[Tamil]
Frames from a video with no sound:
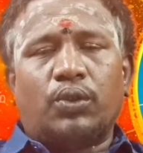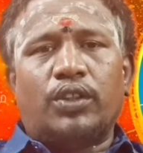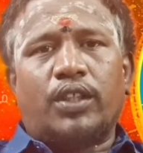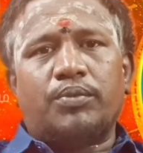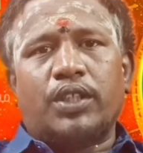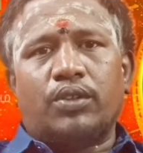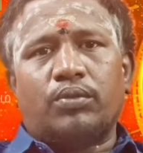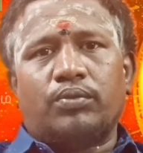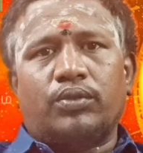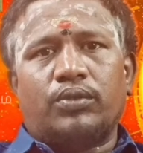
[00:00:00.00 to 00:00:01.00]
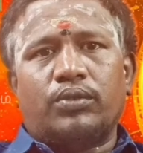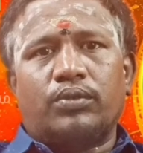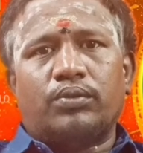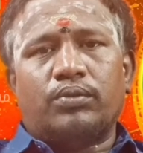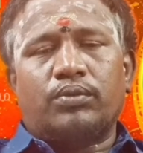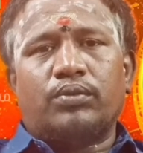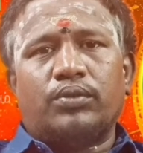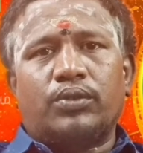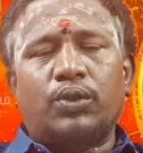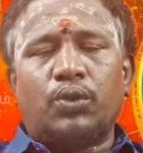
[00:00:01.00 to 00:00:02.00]
ஜோதிடம் என்னும்
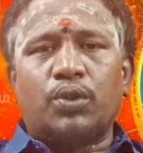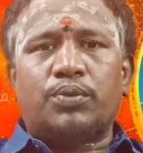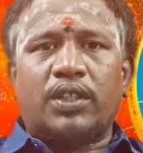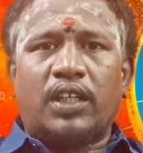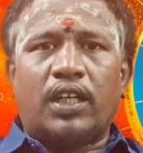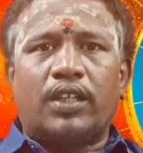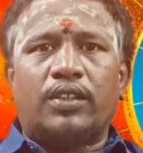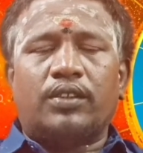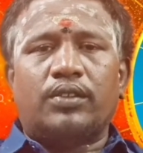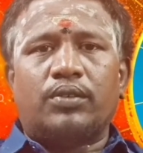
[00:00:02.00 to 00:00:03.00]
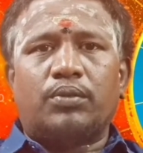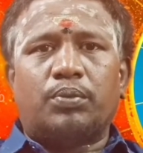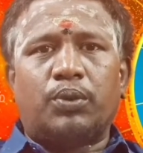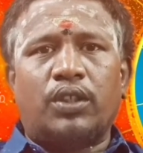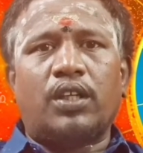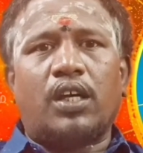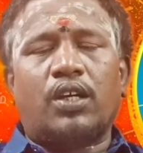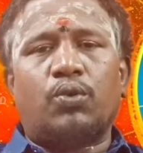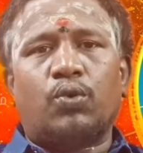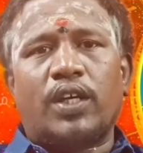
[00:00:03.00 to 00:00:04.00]
யூடியூப் சேனலை
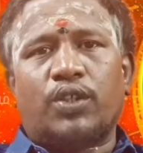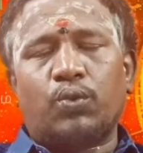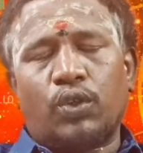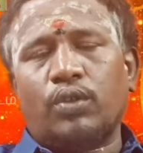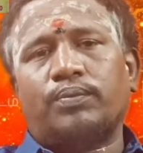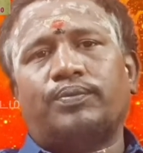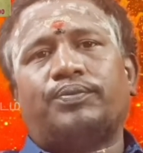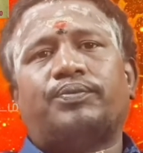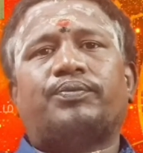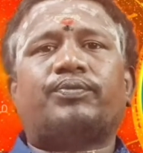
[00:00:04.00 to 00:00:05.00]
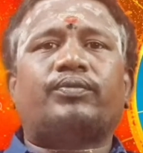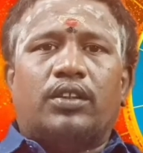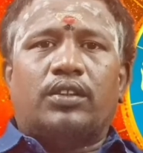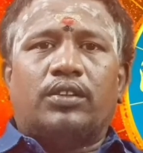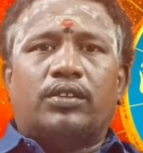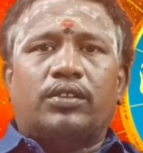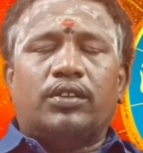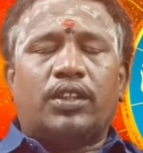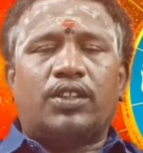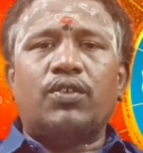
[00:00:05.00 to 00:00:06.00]
புதிதாக உருவாக்கி உள்ளோம்
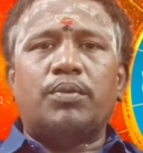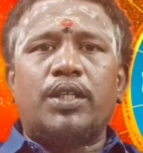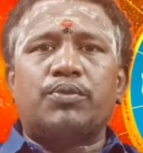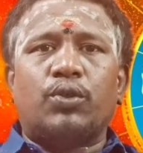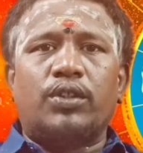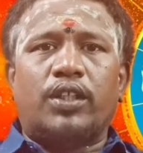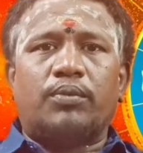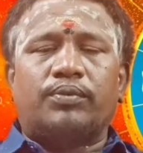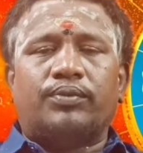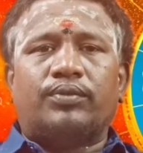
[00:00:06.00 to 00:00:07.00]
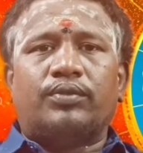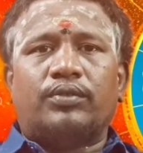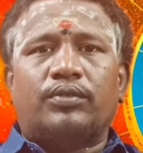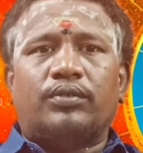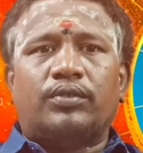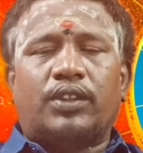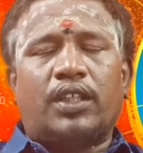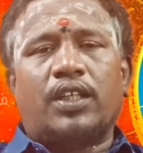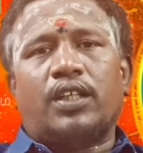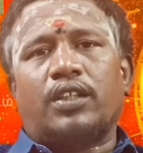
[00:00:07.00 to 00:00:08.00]
இந்த சிவமயம் ஜோதிடம்
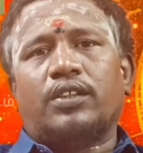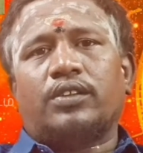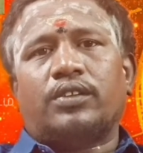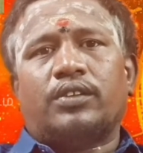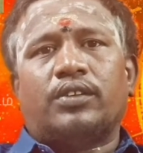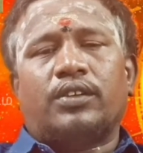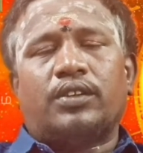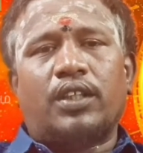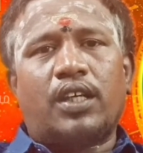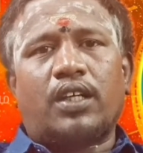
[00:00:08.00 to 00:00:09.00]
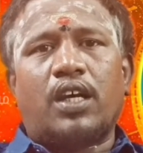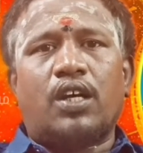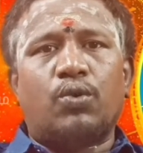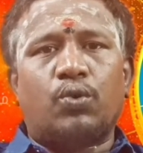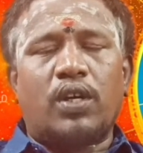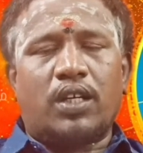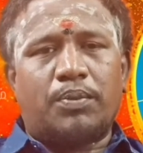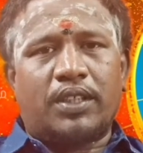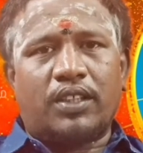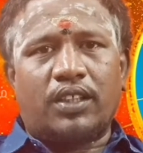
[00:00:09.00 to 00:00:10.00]
சேனல் எதற்காக
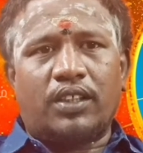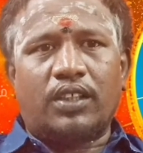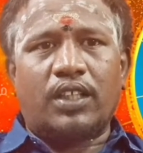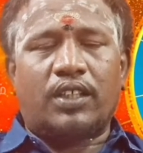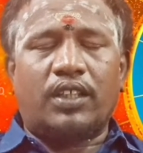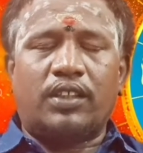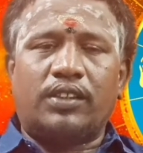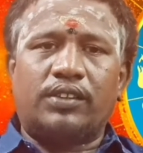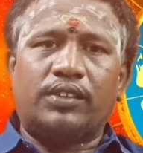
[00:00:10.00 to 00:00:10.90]
உருவாக்கப்பட்டது என்று கேட்டால்